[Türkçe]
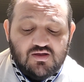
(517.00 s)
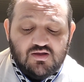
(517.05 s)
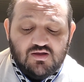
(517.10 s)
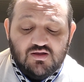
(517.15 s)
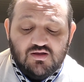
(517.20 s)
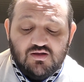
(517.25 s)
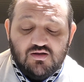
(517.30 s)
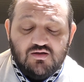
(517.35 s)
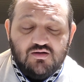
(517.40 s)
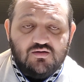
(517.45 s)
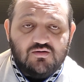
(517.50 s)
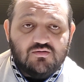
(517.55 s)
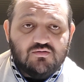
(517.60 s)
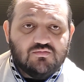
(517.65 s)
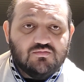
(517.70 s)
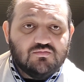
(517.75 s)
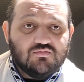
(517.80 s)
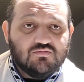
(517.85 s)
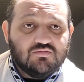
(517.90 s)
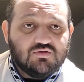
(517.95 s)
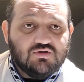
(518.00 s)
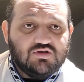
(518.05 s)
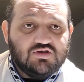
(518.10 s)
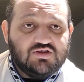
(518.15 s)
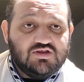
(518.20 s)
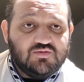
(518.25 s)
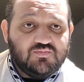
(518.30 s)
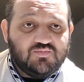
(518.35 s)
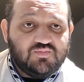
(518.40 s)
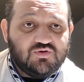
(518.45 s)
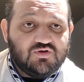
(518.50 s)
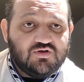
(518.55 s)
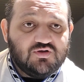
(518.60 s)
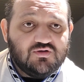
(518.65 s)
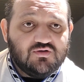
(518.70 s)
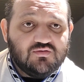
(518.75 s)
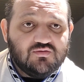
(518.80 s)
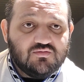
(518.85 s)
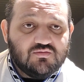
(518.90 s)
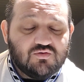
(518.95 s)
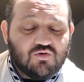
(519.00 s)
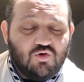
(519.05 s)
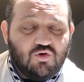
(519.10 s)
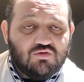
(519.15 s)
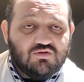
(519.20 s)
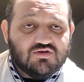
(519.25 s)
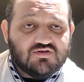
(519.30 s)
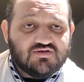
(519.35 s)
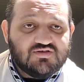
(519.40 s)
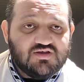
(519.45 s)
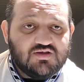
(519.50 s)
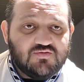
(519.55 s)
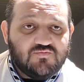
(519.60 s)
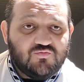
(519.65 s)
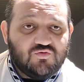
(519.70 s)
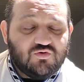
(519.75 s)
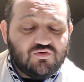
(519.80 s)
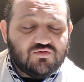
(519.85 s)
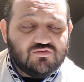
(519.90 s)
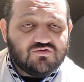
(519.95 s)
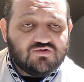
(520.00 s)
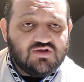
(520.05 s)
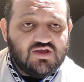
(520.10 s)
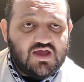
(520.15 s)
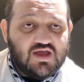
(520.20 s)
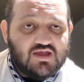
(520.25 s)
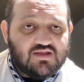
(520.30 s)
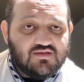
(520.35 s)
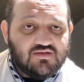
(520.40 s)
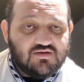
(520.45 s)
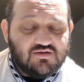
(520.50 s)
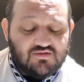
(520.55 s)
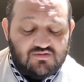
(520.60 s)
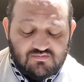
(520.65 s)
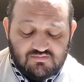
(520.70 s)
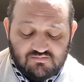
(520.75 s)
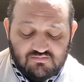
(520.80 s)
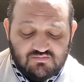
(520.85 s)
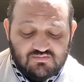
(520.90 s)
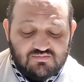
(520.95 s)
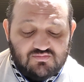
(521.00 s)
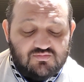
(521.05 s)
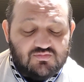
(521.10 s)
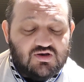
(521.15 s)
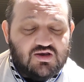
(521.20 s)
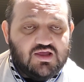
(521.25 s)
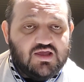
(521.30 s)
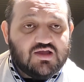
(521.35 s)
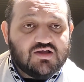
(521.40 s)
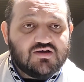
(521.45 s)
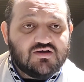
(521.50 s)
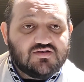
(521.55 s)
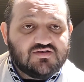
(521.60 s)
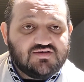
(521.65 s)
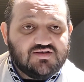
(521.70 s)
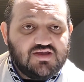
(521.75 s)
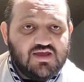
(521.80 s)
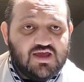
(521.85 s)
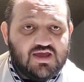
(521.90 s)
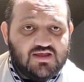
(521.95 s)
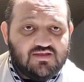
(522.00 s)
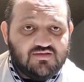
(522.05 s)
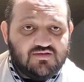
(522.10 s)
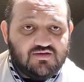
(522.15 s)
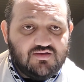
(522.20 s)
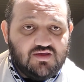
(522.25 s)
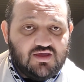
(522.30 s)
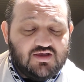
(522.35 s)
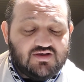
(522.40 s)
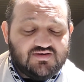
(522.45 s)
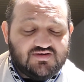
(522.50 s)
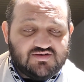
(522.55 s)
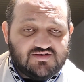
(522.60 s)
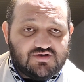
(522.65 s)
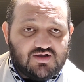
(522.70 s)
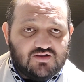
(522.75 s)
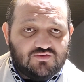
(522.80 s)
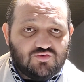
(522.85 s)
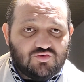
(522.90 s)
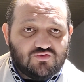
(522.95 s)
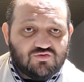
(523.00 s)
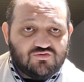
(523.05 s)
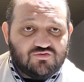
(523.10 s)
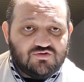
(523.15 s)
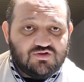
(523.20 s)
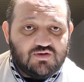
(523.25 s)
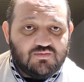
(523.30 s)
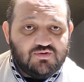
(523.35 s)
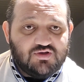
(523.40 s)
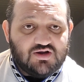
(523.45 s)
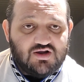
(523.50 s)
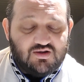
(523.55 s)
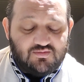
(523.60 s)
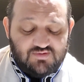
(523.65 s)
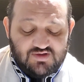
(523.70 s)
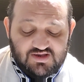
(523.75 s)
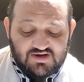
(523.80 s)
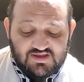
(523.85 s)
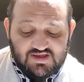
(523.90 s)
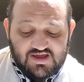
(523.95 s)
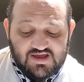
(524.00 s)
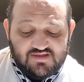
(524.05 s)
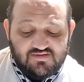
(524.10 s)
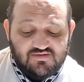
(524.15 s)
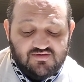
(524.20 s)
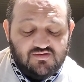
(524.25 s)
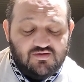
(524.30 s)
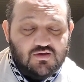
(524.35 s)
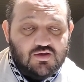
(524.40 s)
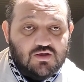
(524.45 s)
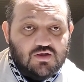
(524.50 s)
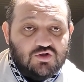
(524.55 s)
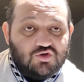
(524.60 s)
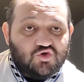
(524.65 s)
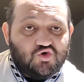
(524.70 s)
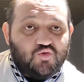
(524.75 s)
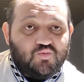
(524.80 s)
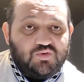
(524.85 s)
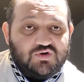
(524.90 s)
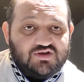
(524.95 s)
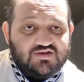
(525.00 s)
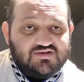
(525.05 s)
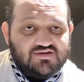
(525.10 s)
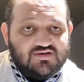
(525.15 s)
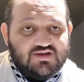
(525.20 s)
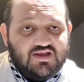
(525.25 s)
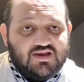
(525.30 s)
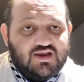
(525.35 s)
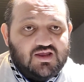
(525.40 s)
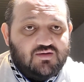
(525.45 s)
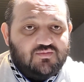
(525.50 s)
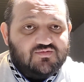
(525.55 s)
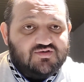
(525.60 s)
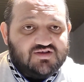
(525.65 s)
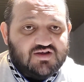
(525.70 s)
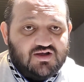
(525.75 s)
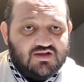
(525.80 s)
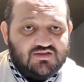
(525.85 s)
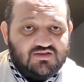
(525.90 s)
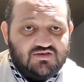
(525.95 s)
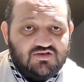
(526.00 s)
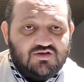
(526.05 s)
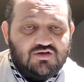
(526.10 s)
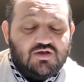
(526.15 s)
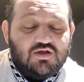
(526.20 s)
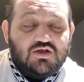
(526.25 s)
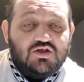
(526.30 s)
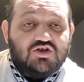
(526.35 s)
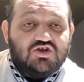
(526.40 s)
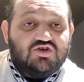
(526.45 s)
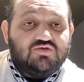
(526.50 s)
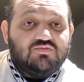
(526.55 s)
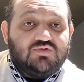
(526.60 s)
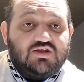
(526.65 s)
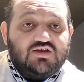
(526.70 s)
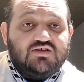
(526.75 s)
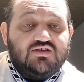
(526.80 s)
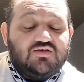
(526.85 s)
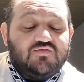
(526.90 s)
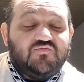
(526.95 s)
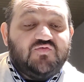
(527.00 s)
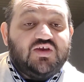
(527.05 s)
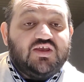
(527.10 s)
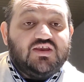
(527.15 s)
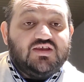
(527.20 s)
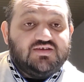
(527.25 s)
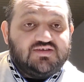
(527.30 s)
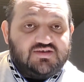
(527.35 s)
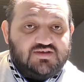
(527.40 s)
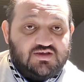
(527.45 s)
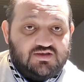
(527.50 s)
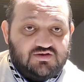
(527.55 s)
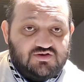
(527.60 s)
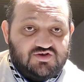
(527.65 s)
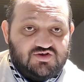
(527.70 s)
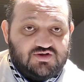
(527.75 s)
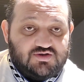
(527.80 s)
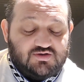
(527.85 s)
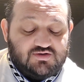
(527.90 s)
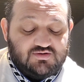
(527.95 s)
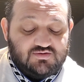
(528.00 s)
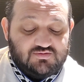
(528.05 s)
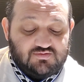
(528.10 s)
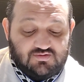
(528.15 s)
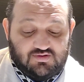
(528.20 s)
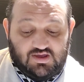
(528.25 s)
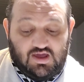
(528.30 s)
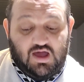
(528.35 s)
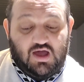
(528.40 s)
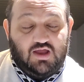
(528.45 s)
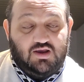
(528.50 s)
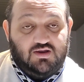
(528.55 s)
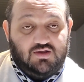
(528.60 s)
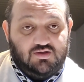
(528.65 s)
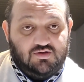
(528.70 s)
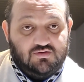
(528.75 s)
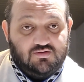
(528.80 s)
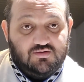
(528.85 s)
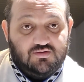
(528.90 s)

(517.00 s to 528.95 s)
ee, gidip e, Golden State Warriors'u yendi. Lakers'ı yendi. Eksik kadrosuyla beraber yendi. Sürprizlere imza attı. Şimdi gidip Phoenix'i yenecek. Yani